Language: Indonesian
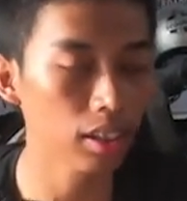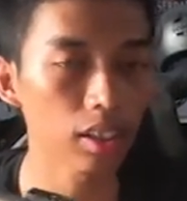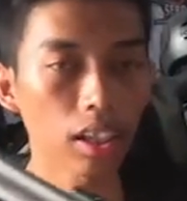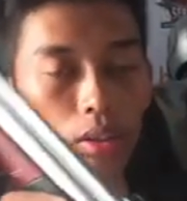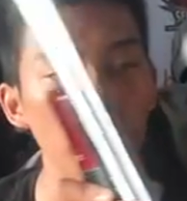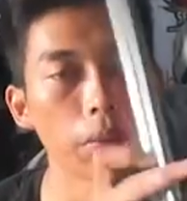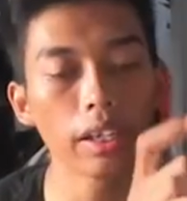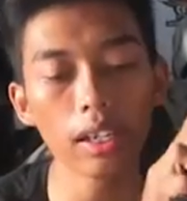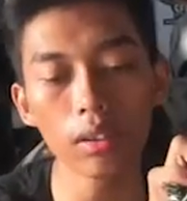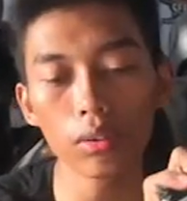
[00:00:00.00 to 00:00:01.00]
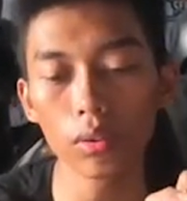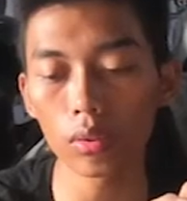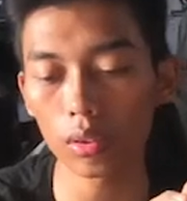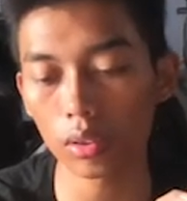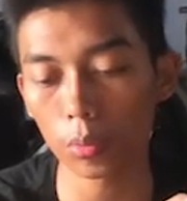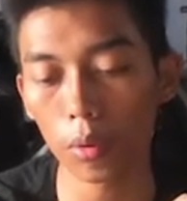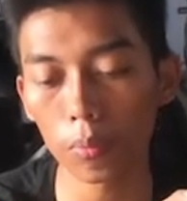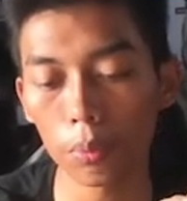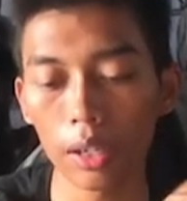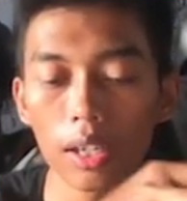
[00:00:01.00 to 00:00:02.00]
Kita coba ya untuk
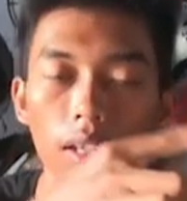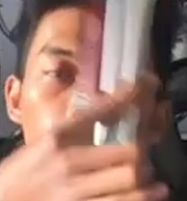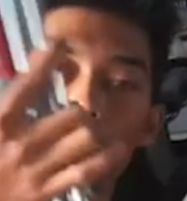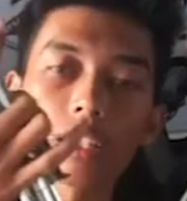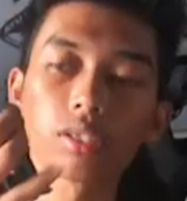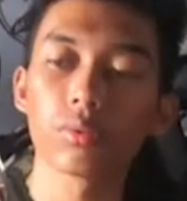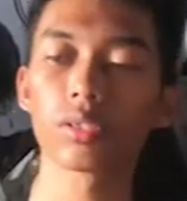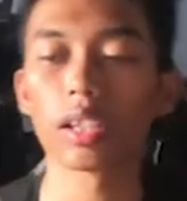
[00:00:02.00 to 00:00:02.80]
pompa langsung